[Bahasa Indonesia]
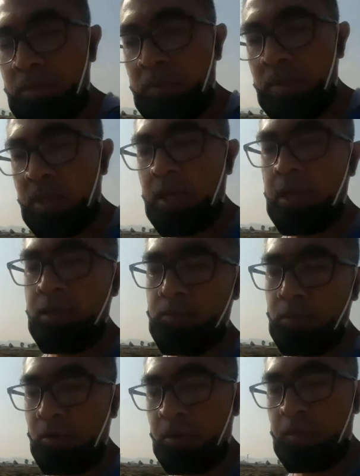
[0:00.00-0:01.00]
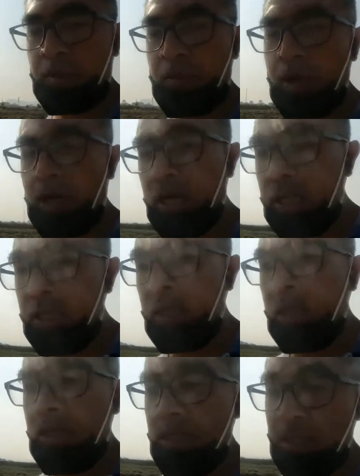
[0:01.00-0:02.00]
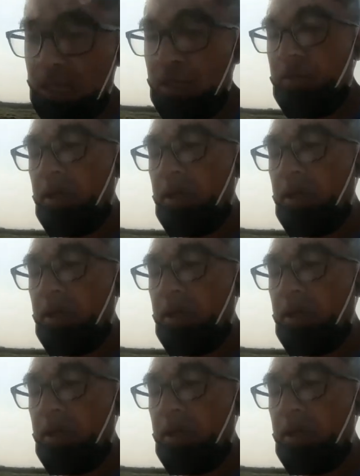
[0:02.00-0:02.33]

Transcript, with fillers: pemetaan bawah permukaan yang